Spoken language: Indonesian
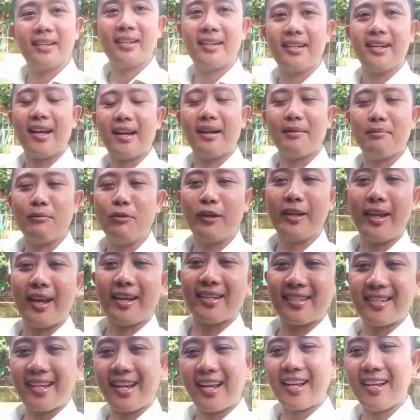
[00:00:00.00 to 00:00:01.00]
Nah, mulia
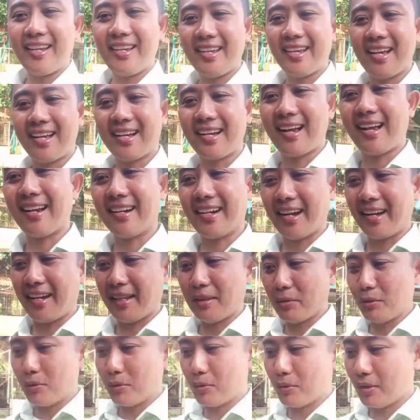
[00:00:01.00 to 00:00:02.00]
sekali ya Kang Deddy
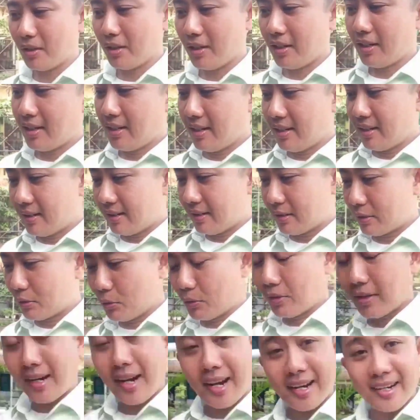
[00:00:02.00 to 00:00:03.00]
itu
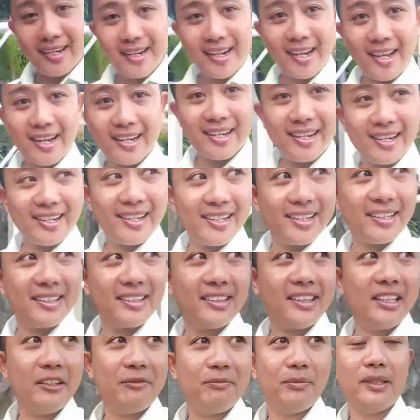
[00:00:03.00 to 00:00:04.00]
suka dengan
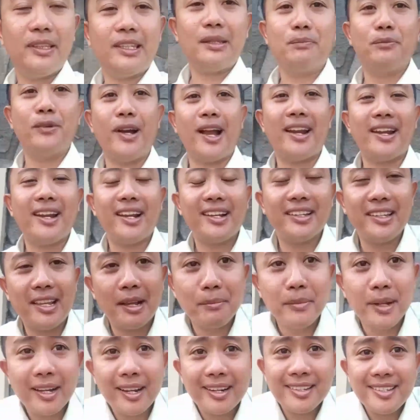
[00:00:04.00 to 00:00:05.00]
tipe-tipe anak yang
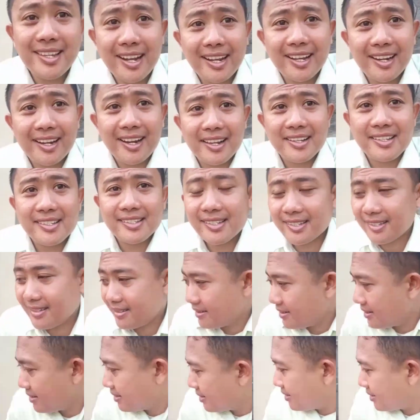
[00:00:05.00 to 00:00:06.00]
bekerja keras.
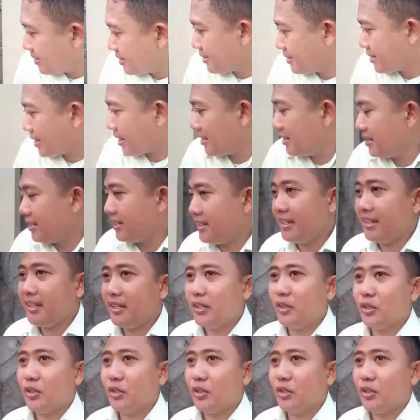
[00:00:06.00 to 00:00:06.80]
Jadi